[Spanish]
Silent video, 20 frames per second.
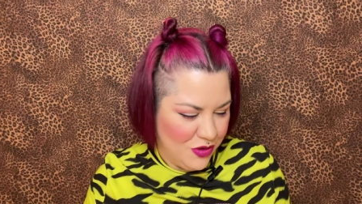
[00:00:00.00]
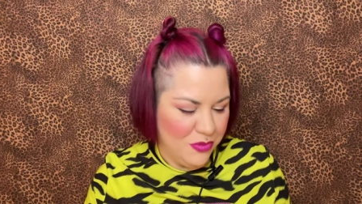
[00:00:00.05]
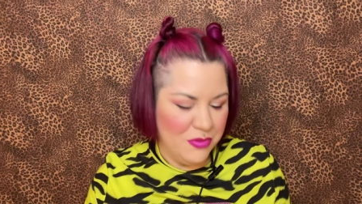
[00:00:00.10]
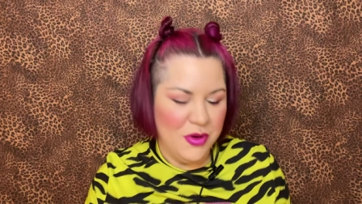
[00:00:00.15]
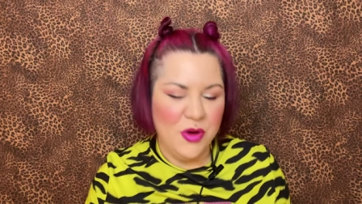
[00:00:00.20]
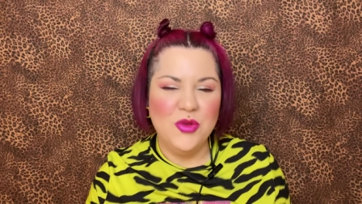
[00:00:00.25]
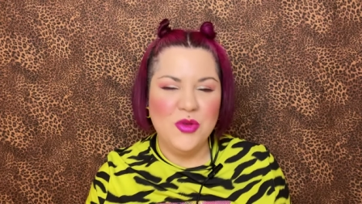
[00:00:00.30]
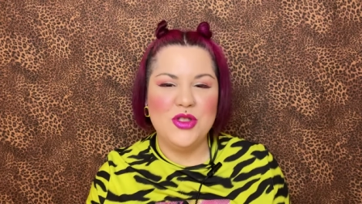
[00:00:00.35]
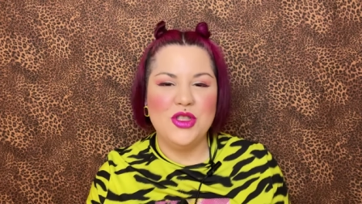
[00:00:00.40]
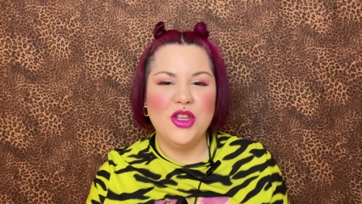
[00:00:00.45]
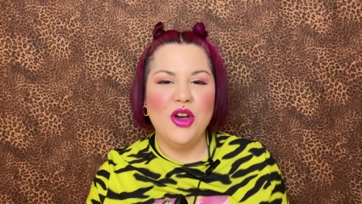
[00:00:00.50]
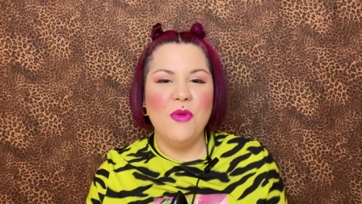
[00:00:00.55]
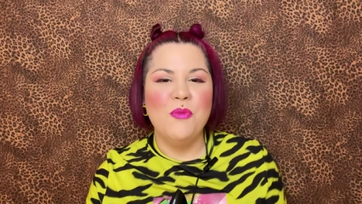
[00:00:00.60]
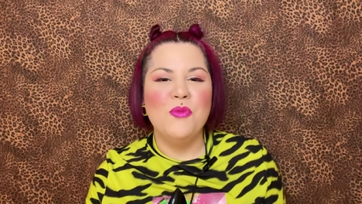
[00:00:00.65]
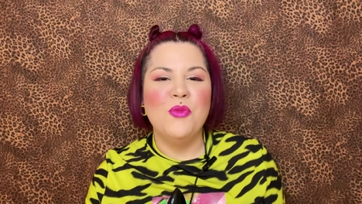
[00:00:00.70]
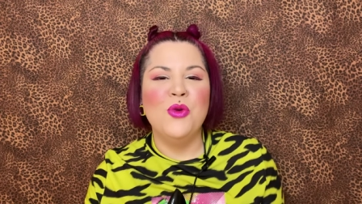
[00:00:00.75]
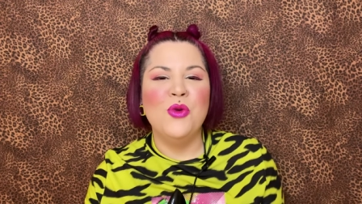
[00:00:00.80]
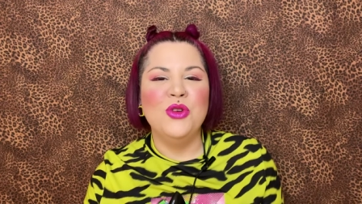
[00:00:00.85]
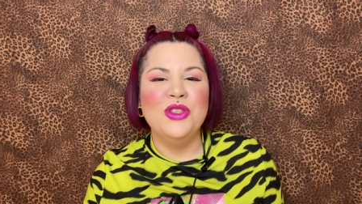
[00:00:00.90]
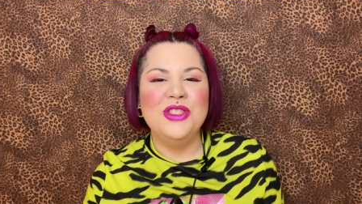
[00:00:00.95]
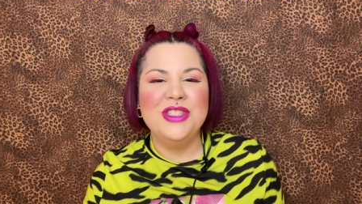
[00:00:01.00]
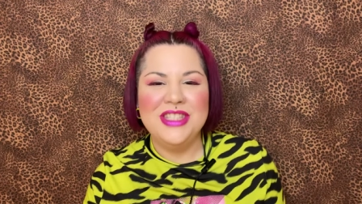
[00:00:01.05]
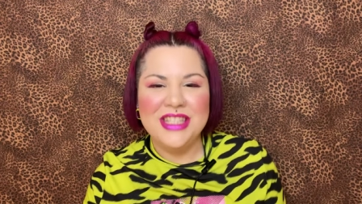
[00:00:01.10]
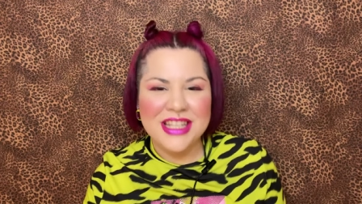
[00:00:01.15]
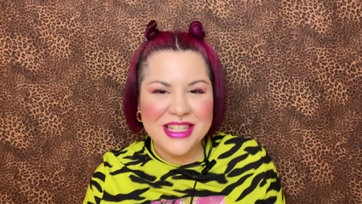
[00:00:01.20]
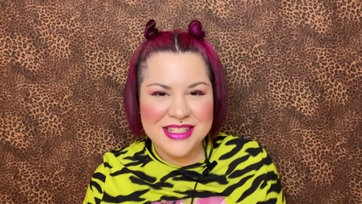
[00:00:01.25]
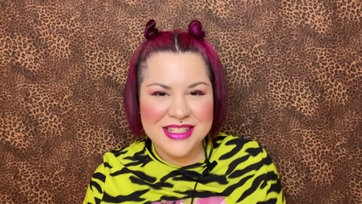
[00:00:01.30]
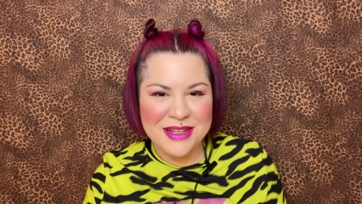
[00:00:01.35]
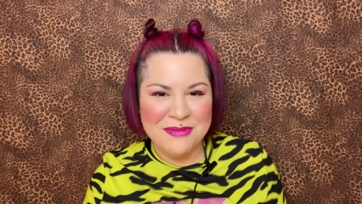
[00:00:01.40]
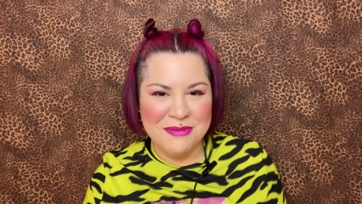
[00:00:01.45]
Me gustó
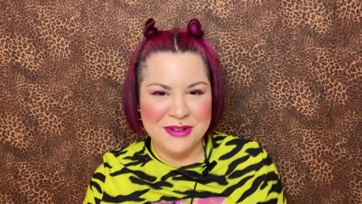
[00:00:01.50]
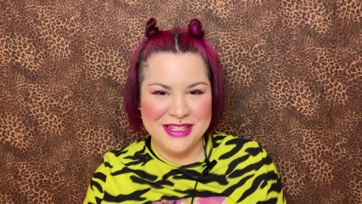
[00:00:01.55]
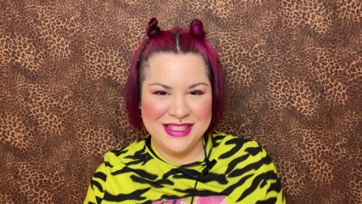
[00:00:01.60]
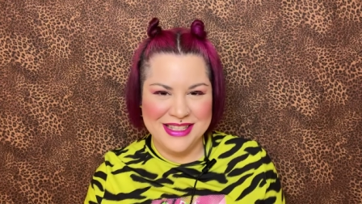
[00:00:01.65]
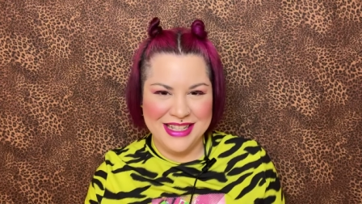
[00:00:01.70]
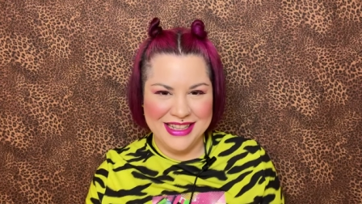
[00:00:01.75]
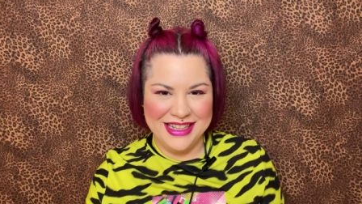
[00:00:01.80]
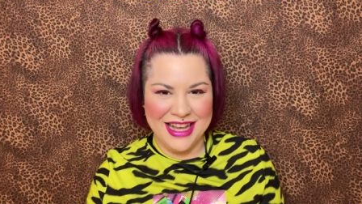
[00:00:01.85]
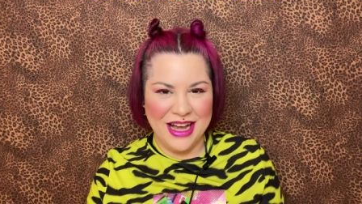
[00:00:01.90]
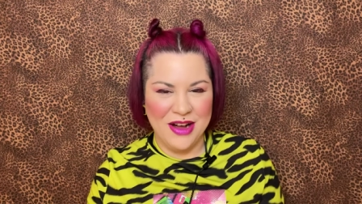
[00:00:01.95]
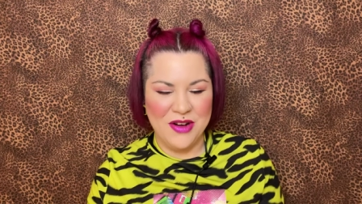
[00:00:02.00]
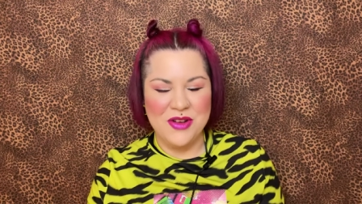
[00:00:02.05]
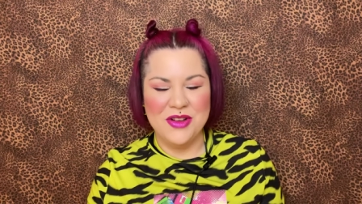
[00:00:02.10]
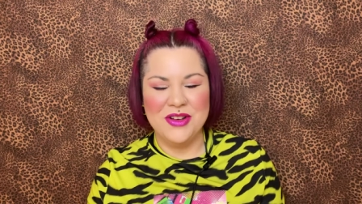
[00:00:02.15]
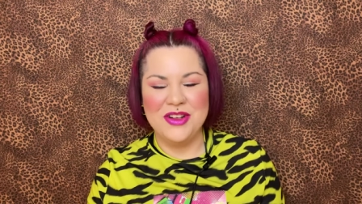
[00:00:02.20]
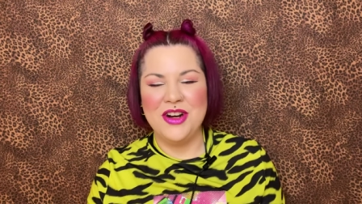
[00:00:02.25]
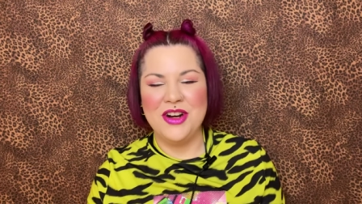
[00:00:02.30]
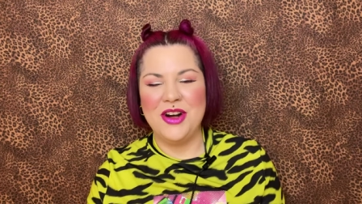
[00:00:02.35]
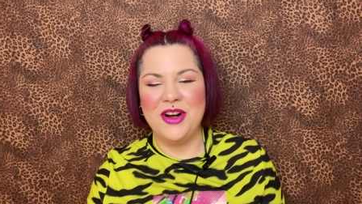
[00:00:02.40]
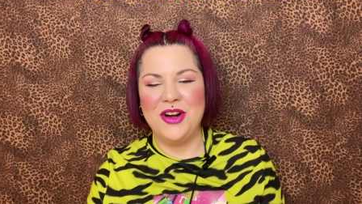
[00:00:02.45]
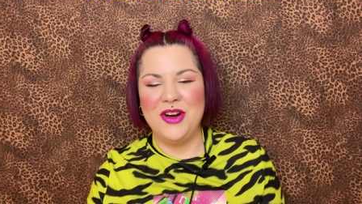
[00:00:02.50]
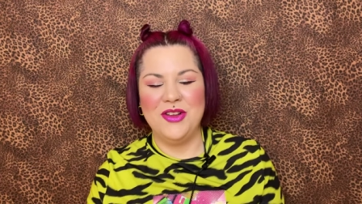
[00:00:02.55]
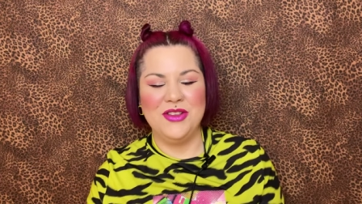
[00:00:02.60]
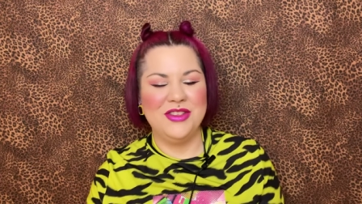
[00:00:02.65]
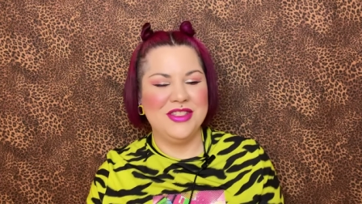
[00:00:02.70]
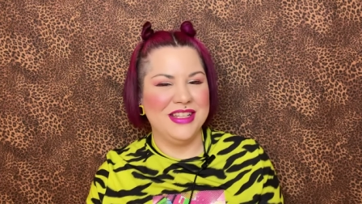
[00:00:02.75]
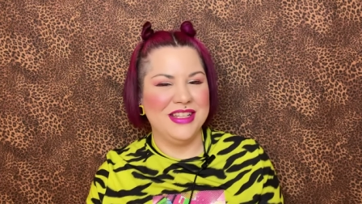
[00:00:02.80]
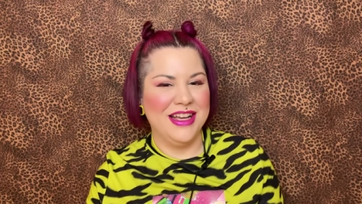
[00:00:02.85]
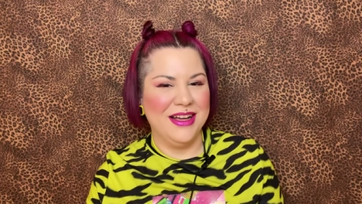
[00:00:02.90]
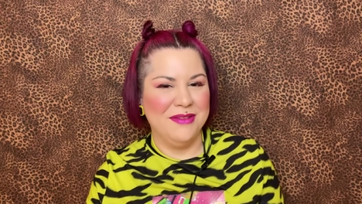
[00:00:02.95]
muchísimo este tacón
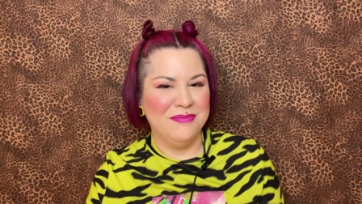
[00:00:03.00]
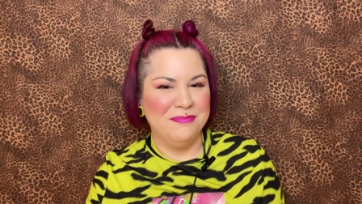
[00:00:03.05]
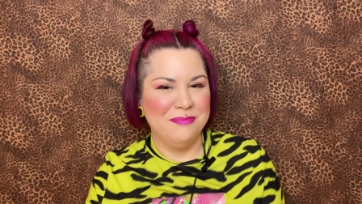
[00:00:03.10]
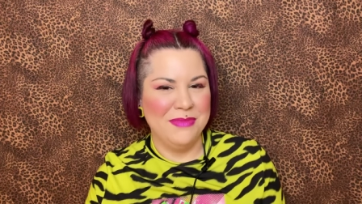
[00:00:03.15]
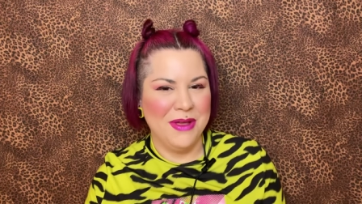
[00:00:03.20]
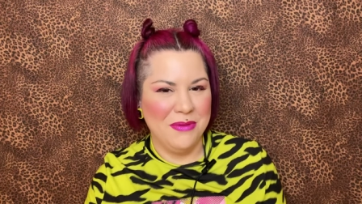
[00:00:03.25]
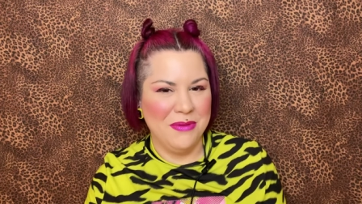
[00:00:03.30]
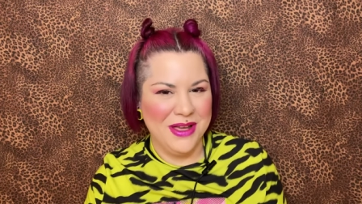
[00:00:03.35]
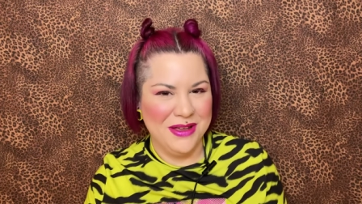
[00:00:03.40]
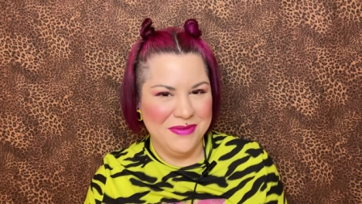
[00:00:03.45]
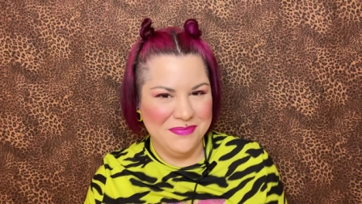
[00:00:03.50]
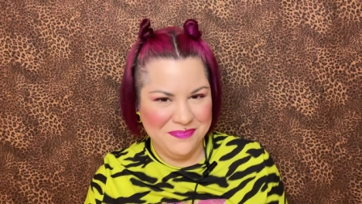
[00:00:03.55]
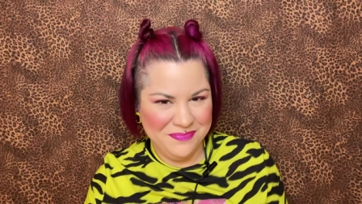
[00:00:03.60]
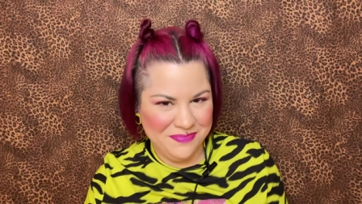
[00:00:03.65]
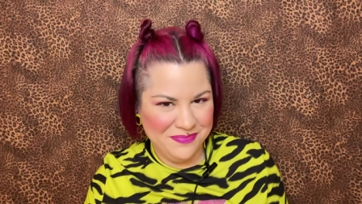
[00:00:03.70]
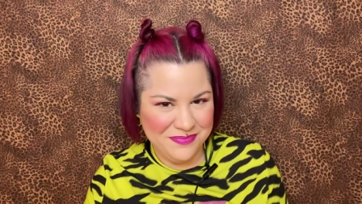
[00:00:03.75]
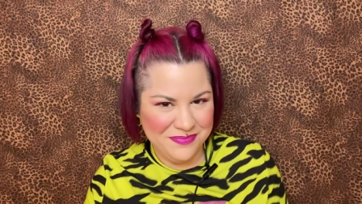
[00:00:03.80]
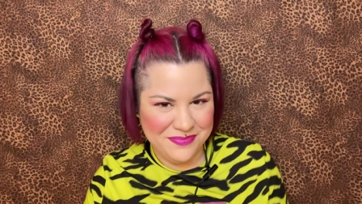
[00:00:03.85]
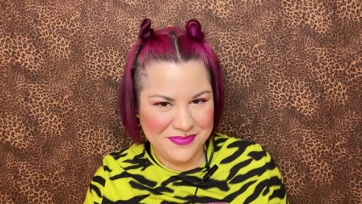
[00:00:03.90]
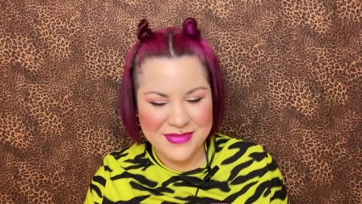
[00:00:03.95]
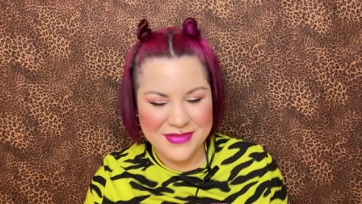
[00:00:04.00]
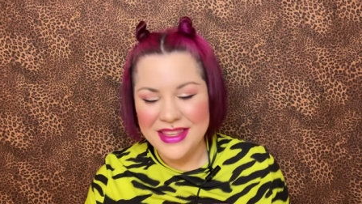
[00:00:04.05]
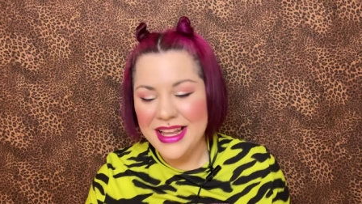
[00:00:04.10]
rosa bebé. Mm.